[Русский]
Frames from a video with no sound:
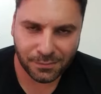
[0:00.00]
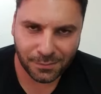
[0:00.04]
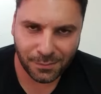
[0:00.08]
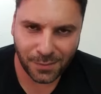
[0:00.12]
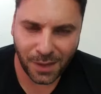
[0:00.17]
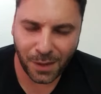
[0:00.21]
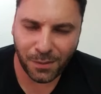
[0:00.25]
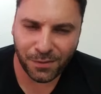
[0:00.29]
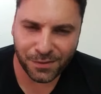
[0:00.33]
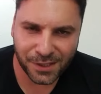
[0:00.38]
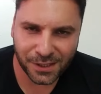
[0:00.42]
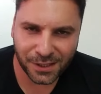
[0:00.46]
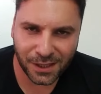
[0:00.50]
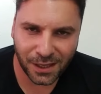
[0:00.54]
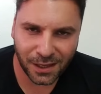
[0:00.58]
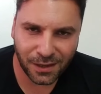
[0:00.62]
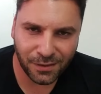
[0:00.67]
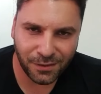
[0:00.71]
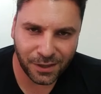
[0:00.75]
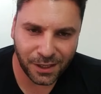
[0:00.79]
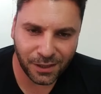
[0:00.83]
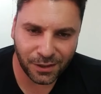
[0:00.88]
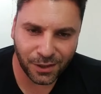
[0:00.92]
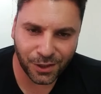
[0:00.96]
Мама всегда
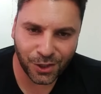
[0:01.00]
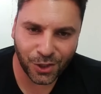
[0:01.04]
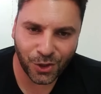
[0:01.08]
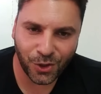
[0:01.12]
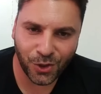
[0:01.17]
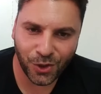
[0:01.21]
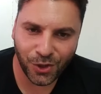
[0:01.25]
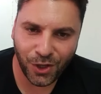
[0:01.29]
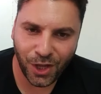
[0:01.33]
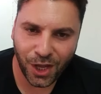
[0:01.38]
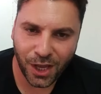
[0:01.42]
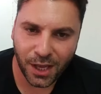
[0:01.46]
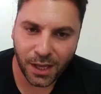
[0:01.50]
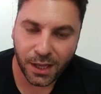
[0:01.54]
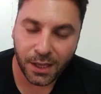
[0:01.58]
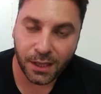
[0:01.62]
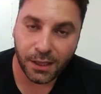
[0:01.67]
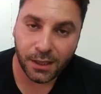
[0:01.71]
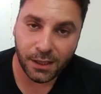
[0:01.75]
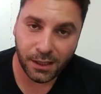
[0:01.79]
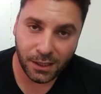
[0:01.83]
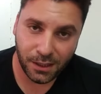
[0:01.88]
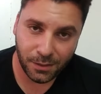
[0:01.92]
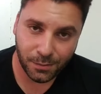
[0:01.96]
говорила, но он
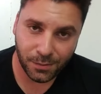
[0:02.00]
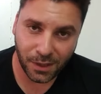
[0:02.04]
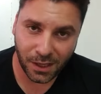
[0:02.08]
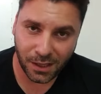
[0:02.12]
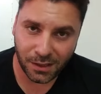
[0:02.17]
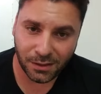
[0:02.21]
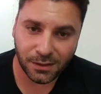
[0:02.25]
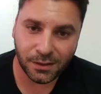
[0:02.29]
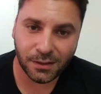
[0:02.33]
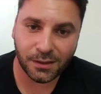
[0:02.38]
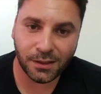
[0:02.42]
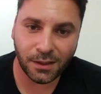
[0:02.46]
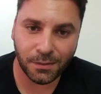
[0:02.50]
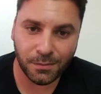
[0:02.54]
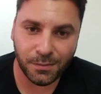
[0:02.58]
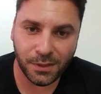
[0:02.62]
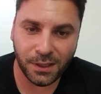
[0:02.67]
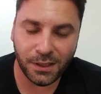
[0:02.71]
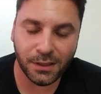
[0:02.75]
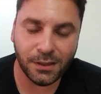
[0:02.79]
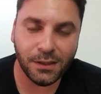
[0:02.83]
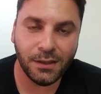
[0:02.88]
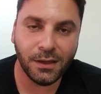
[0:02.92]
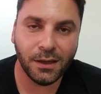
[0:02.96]
има
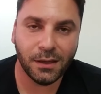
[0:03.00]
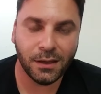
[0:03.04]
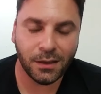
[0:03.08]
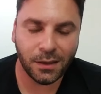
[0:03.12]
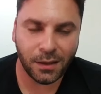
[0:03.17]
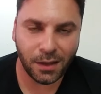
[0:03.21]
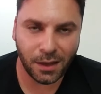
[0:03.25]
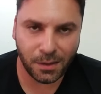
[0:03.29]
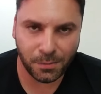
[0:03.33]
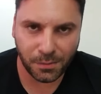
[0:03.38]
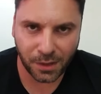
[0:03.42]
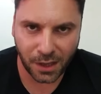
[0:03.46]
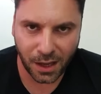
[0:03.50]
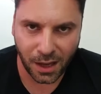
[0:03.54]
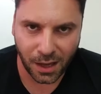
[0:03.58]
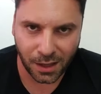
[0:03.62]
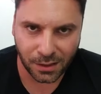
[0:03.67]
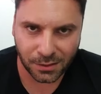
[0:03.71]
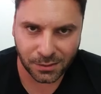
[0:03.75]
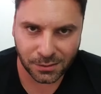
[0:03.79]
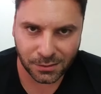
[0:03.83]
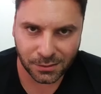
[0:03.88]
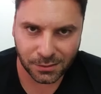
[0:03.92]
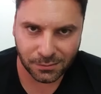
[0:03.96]
тамид
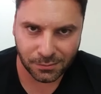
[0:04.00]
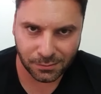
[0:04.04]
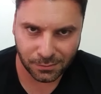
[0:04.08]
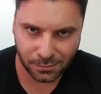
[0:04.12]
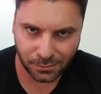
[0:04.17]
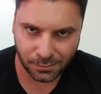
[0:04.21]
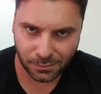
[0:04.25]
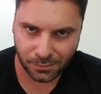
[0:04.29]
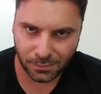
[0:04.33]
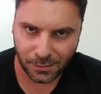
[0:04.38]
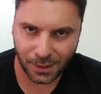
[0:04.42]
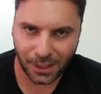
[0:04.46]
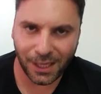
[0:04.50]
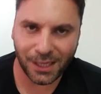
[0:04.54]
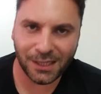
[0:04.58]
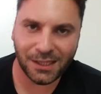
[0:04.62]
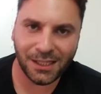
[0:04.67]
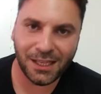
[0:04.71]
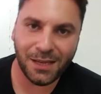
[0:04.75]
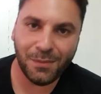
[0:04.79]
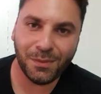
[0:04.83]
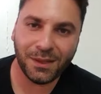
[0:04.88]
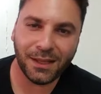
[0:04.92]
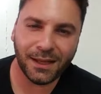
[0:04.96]
амра. И
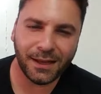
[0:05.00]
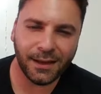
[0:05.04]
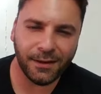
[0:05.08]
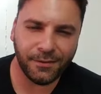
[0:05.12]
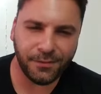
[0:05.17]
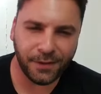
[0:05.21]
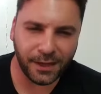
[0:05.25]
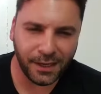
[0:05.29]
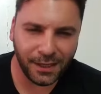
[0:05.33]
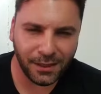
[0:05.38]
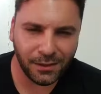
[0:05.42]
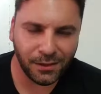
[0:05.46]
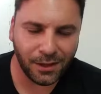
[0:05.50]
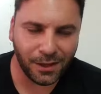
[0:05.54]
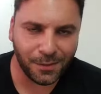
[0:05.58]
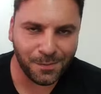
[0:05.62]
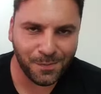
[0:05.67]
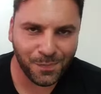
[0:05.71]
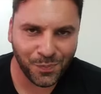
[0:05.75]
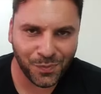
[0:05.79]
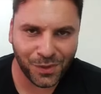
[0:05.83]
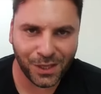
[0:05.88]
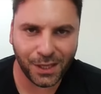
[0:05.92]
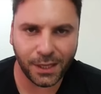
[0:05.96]
это именно
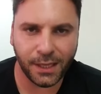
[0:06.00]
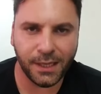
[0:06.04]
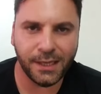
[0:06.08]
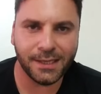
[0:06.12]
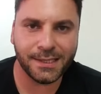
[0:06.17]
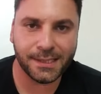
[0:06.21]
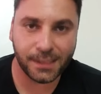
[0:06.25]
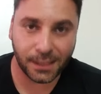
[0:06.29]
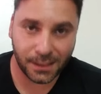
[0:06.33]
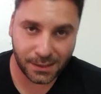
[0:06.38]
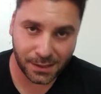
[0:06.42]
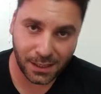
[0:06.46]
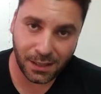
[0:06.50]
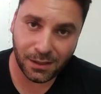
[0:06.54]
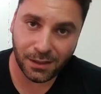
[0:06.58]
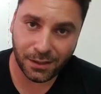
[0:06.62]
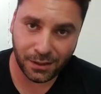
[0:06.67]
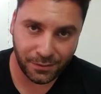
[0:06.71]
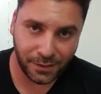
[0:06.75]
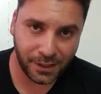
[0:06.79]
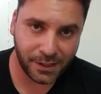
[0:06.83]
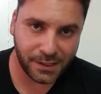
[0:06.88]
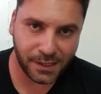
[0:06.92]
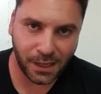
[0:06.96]
говорила или сказала
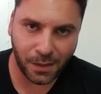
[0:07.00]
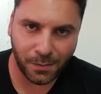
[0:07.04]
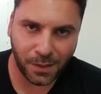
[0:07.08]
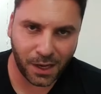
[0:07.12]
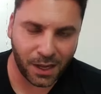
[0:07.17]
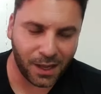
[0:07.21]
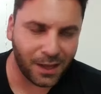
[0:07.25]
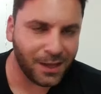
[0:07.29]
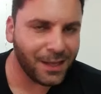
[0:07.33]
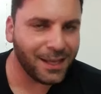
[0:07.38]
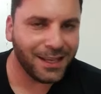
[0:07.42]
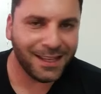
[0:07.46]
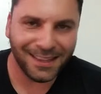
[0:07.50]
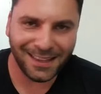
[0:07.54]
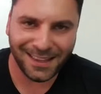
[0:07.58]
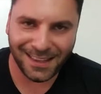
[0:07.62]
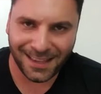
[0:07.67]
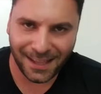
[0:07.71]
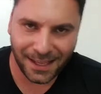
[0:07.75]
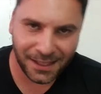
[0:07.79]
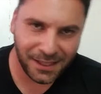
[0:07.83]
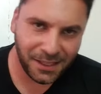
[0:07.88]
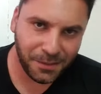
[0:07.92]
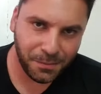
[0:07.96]
на иврите амра.
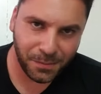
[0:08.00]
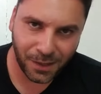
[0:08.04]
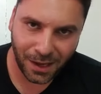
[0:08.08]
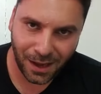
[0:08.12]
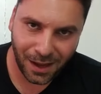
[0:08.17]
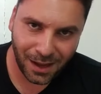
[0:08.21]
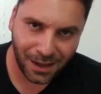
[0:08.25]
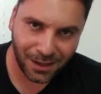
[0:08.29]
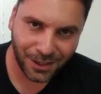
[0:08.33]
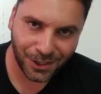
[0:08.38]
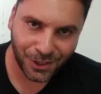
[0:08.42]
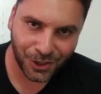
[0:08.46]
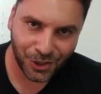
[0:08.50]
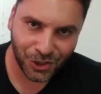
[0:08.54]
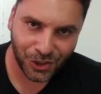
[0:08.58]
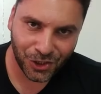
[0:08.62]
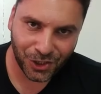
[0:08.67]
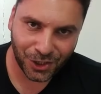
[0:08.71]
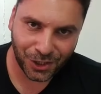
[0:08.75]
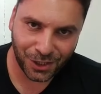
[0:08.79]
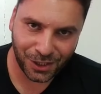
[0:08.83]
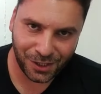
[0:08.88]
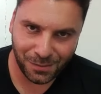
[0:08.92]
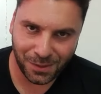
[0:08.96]
Не дебра
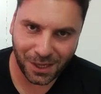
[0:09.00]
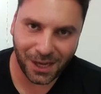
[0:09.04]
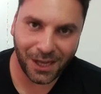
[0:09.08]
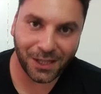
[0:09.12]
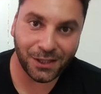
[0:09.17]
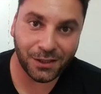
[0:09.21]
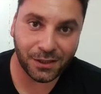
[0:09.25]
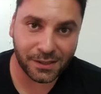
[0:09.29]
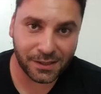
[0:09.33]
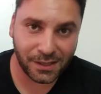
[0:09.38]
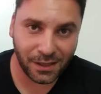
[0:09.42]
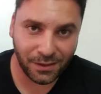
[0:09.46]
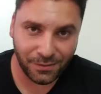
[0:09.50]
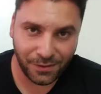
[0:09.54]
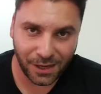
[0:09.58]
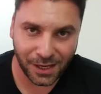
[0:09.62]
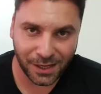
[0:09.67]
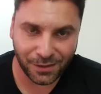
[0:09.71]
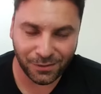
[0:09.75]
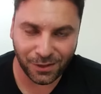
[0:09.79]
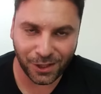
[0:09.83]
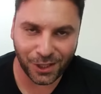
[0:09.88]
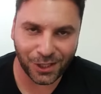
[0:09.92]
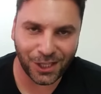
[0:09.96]
дебра это
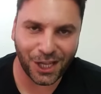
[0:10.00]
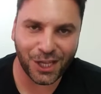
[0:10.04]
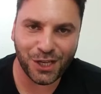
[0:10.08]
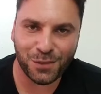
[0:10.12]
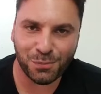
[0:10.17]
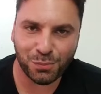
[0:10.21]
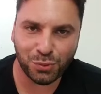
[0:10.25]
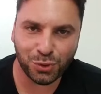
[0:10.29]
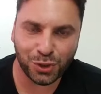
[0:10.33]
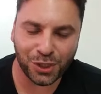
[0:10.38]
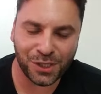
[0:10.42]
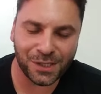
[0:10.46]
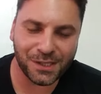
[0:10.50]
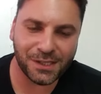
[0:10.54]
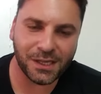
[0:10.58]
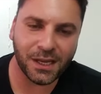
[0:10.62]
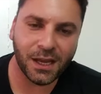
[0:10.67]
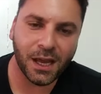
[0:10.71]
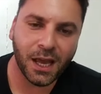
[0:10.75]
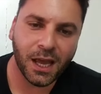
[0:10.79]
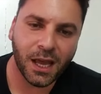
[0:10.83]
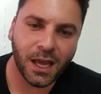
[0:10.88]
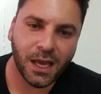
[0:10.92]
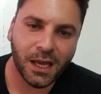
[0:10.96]
разговаривала, да, не путайте.
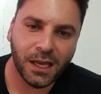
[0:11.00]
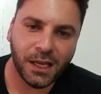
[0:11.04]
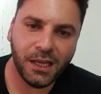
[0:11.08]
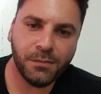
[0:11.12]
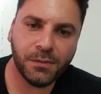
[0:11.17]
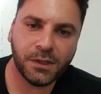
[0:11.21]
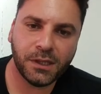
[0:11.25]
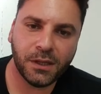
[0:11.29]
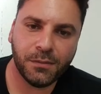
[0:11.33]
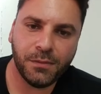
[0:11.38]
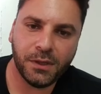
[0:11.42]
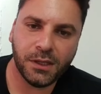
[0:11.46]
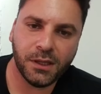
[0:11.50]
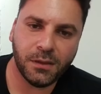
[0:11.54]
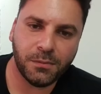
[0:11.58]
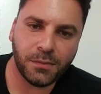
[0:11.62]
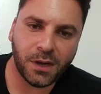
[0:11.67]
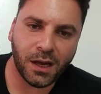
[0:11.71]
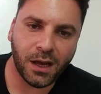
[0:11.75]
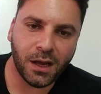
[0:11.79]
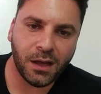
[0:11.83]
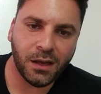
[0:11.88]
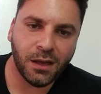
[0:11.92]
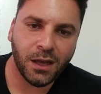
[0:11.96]
Има тамид
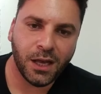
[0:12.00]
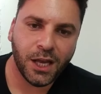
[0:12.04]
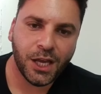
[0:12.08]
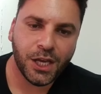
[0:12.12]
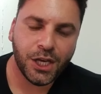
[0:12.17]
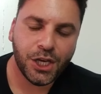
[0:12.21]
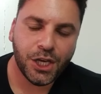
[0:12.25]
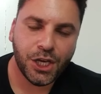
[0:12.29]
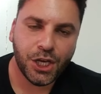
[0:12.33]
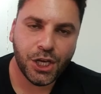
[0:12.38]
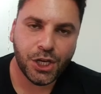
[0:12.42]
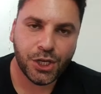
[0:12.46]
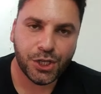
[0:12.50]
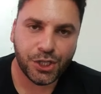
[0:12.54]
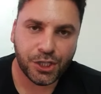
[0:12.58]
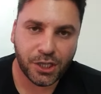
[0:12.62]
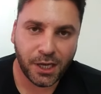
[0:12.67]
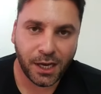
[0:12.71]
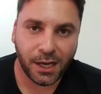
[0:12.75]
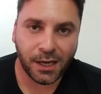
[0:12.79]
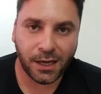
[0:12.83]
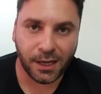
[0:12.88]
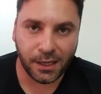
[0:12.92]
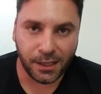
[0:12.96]
амра.
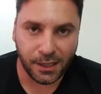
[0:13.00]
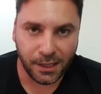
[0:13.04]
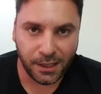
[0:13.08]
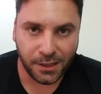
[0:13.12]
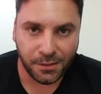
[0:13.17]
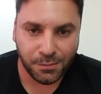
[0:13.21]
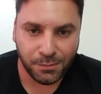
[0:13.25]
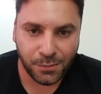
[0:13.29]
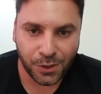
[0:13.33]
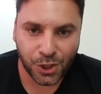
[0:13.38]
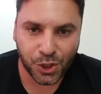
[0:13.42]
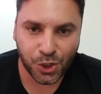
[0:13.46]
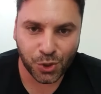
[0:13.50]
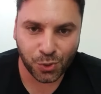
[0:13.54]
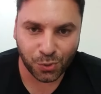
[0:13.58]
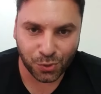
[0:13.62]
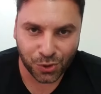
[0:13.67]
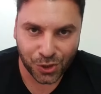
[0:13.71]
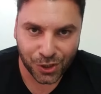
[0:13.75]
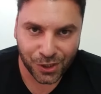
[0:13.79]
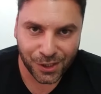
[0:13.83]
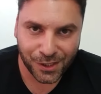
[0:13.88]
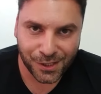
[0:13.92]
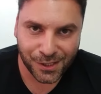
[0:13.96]
Шахаим,
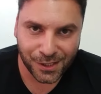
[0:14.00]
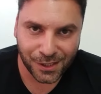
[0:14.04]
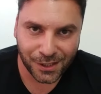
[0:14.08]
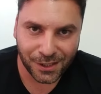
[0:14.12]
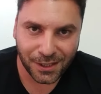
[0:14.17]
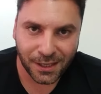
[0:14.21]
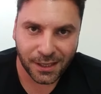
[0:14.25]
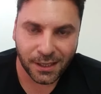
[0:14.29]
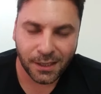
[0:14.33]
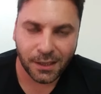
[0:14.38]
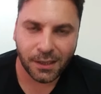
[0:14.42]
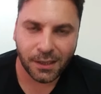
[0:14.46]
что жизнь,